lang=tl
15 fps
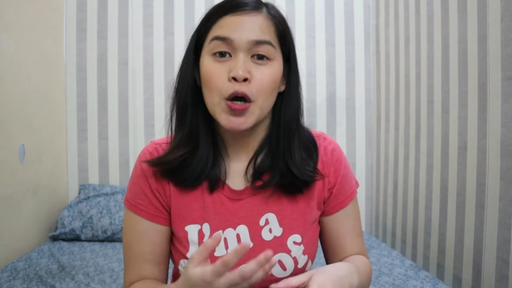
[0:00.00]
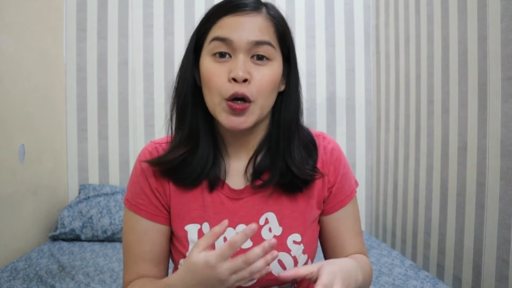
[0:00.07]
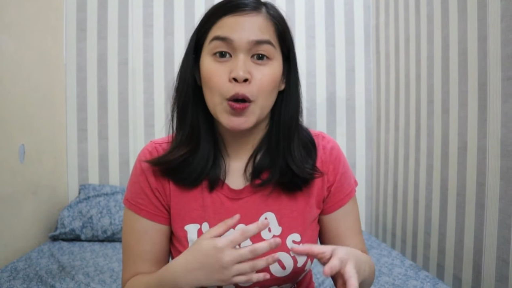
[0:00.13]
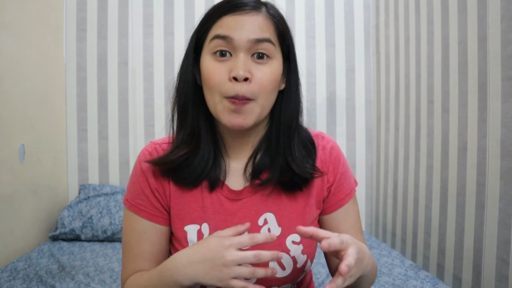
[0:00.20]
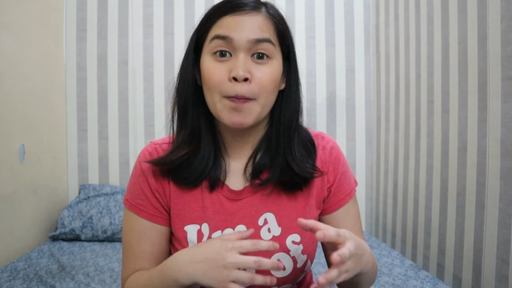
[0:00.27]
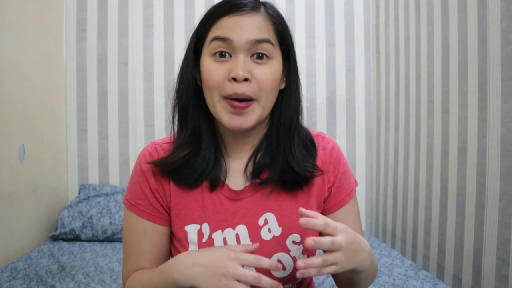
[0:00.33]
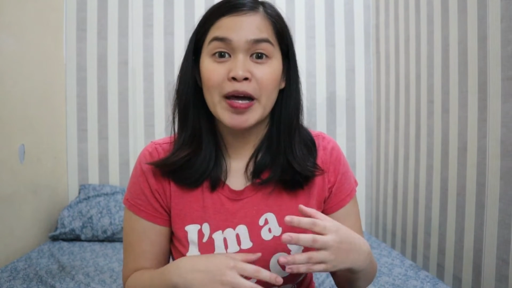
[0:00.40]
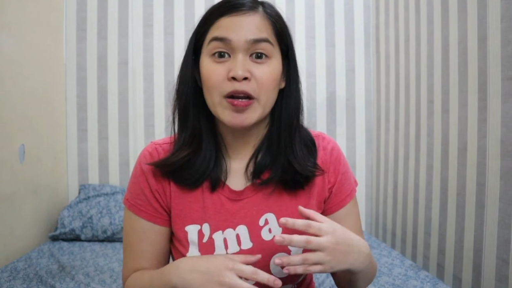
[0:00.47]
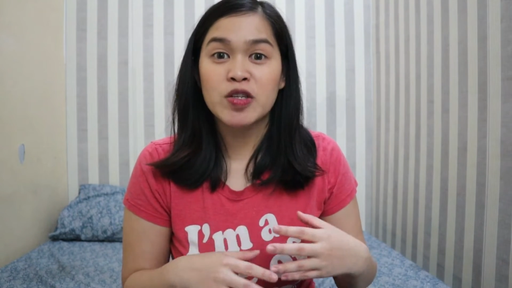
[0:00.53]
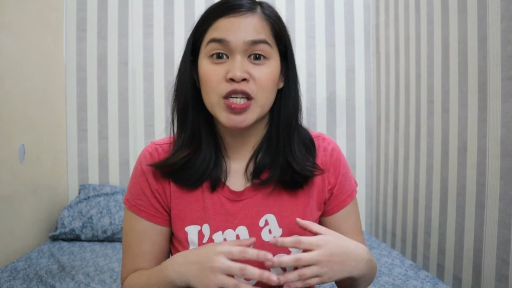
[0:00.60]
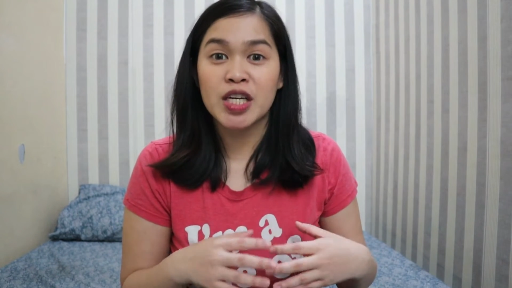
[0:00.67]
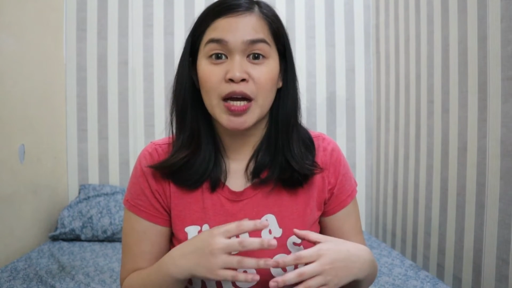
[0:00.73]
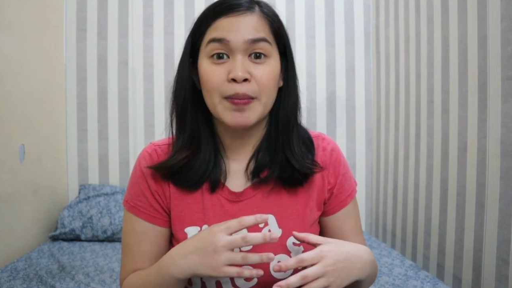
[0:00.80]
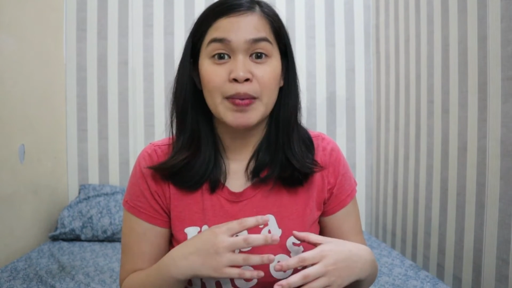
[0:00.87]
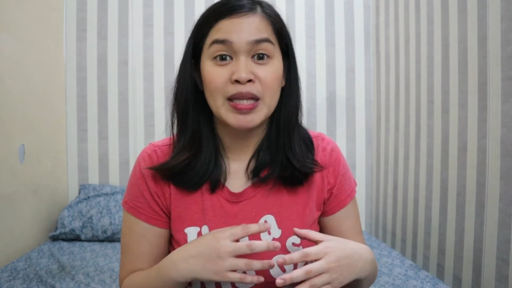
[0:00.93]
kung paano
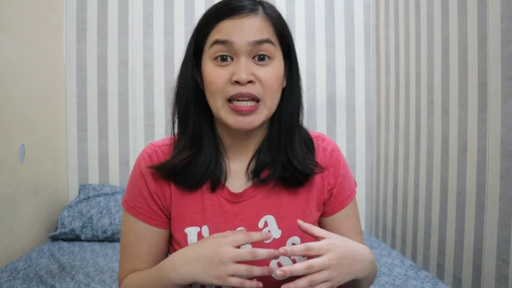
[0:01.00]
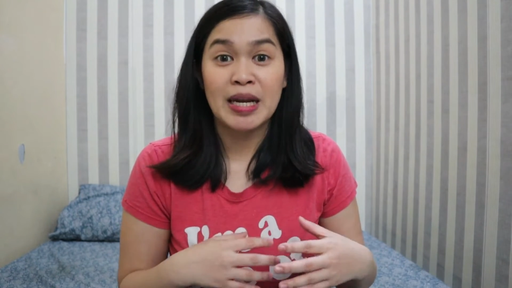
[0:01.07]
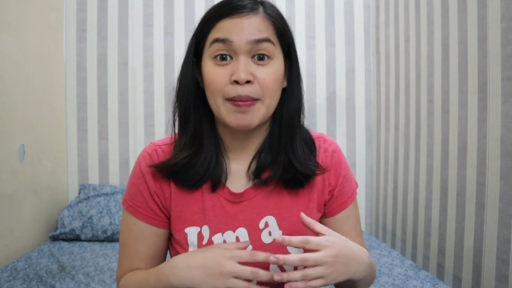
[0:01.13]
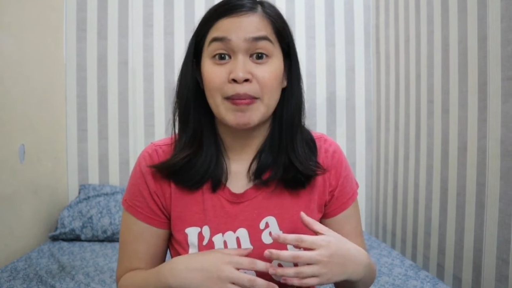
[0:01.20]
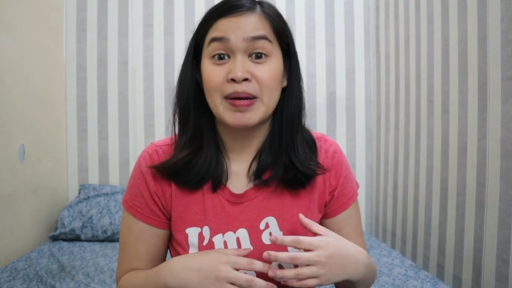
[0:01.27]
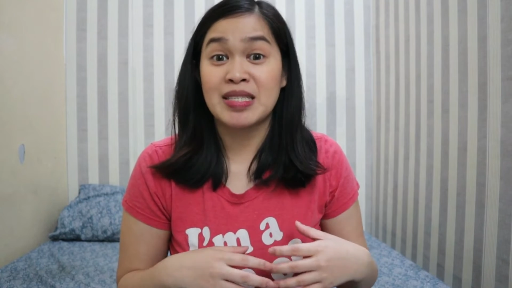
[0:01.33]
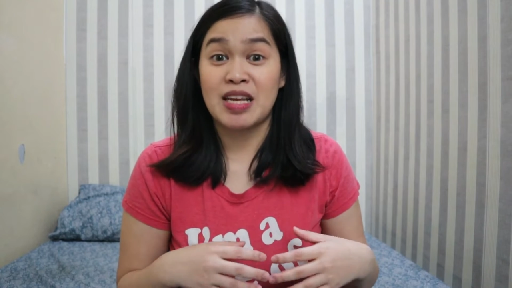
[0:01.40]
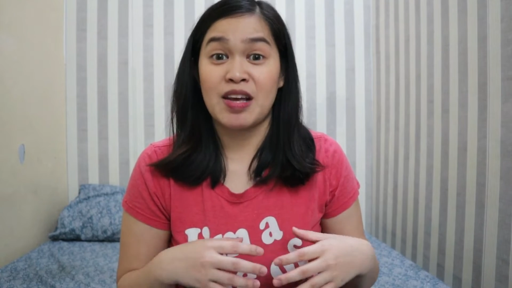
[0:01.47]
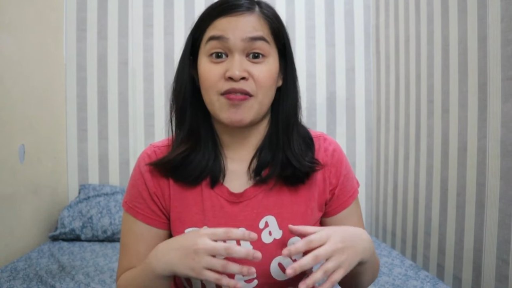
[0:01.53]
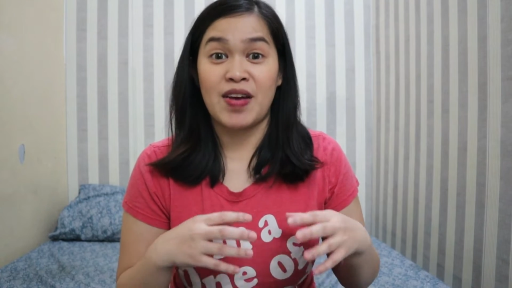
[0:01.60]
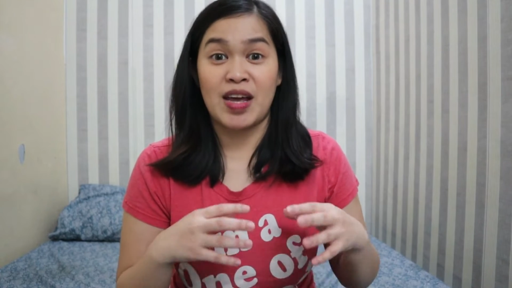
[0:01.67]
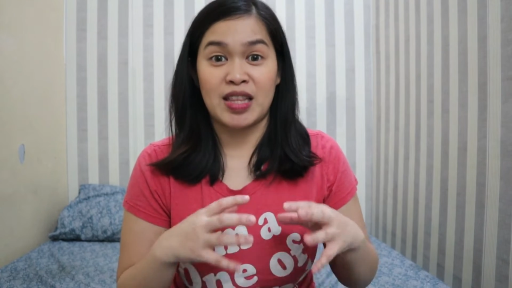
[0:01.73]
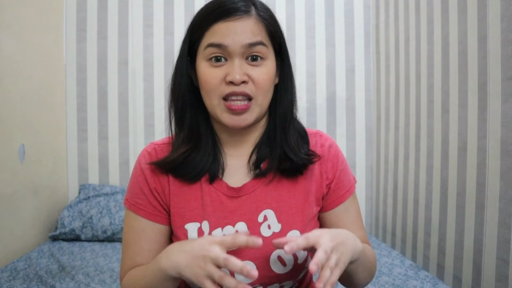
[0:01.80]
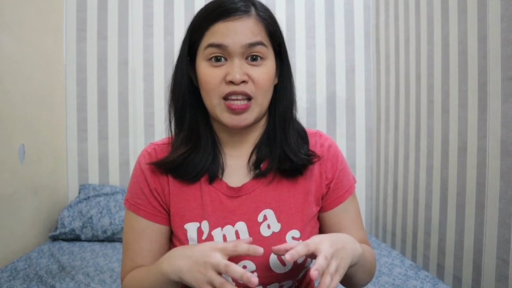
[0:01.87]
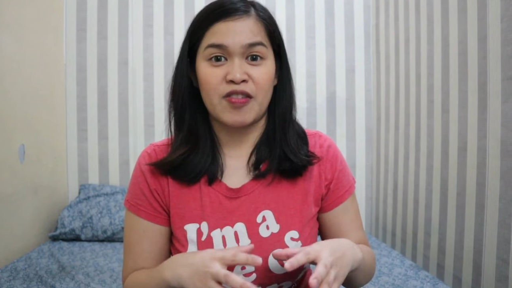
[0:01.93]
siya gamitin ng mas
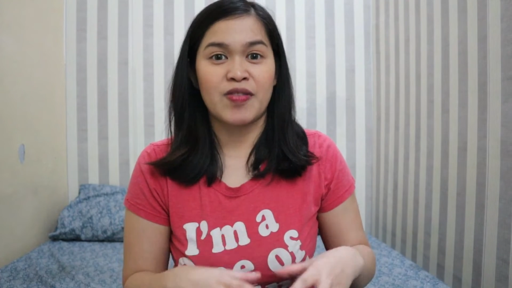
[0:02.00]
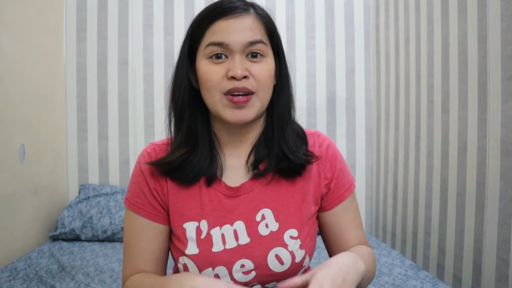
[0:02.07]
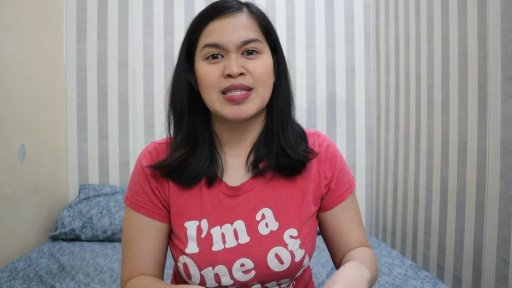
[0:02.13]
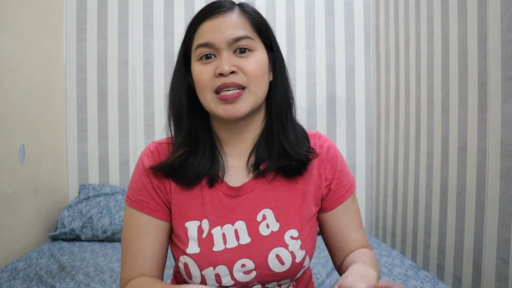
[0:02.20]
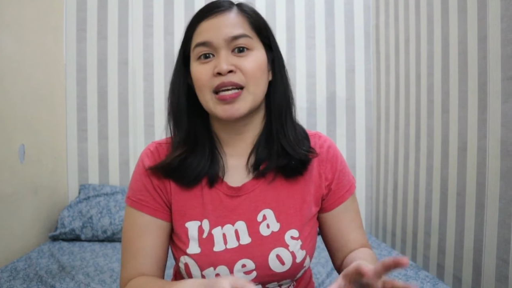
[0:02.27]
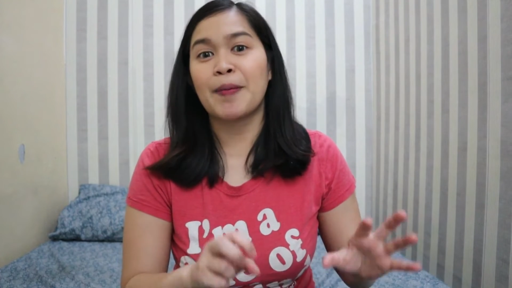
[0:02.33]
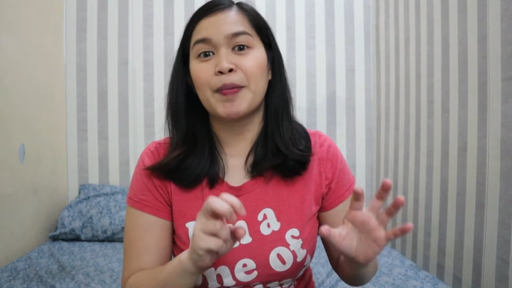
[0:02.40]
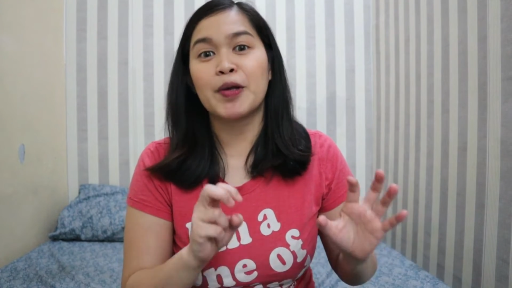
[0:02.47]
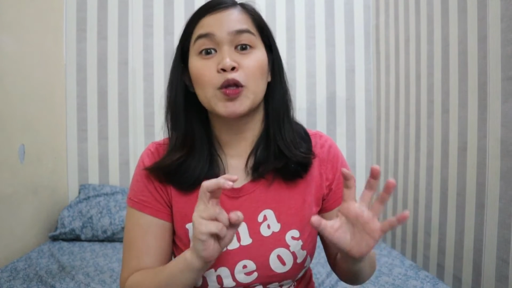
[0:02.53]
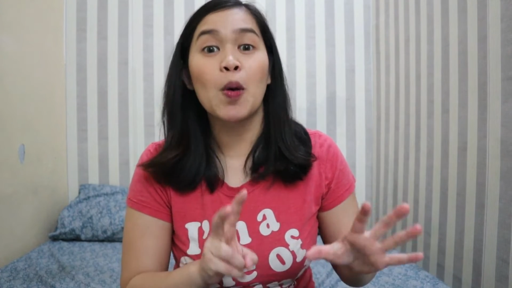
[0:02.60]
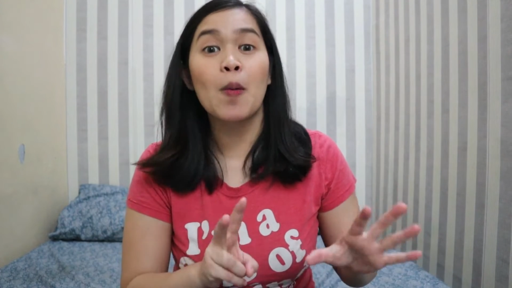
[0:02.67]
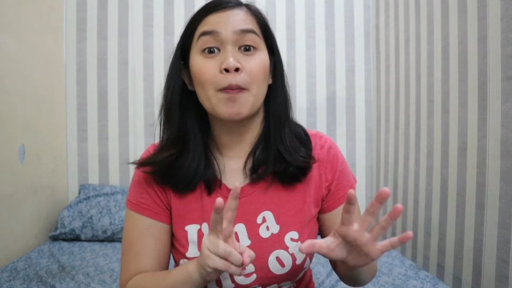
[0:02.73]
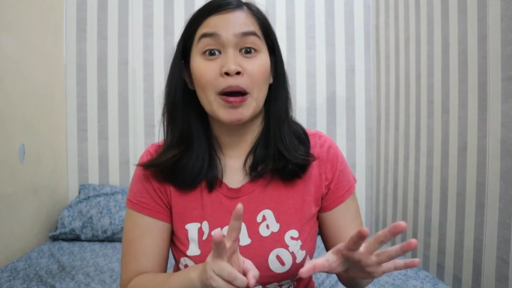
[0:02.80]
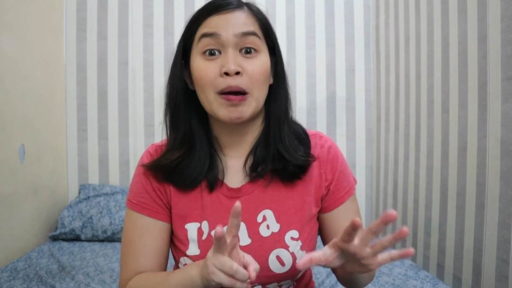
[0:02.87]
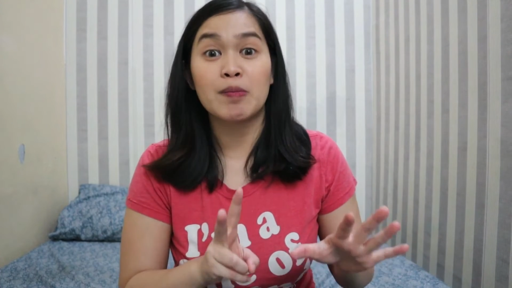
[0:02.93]
effective. Kasi nga
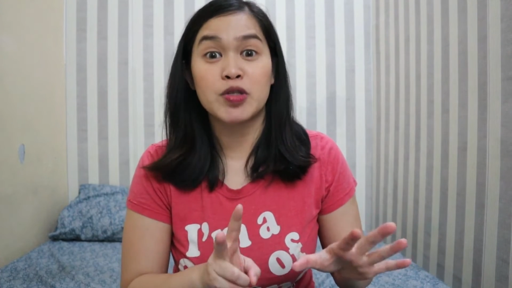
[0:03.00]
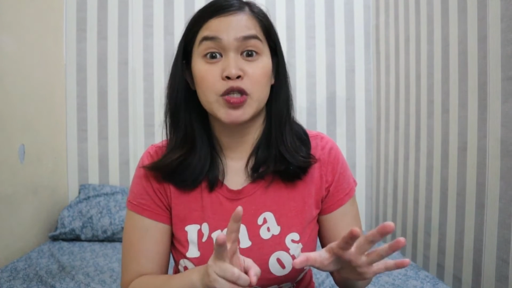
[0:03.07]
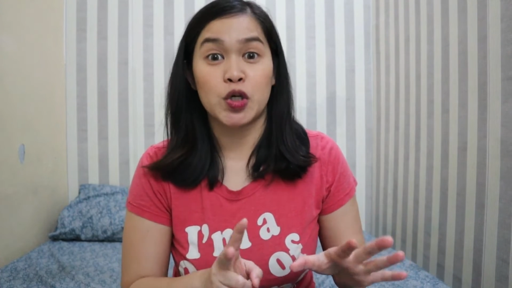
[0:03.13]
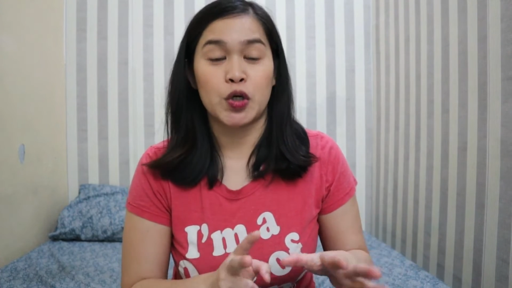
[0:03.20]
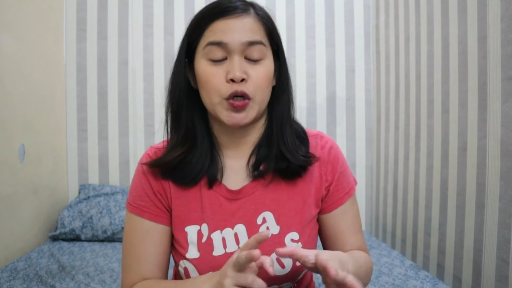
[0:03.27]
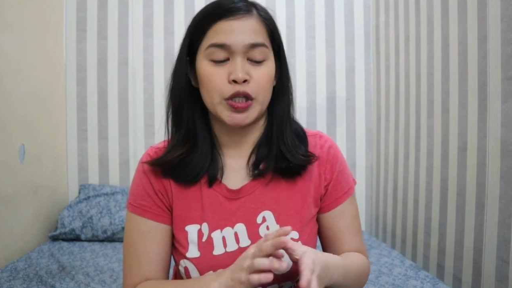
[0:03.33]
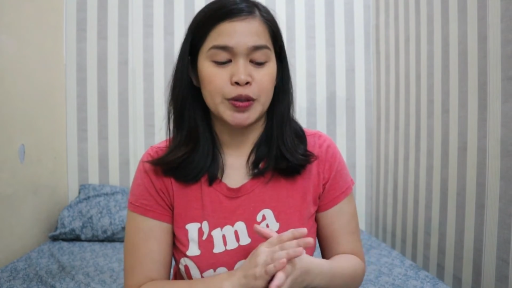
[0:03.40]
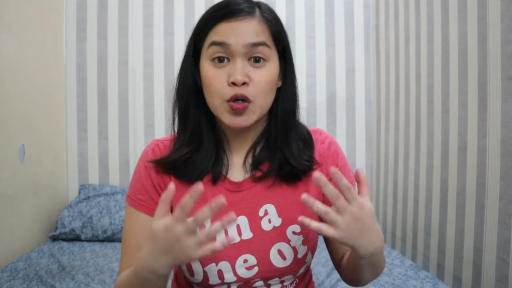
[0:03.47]
pitong pumps yun.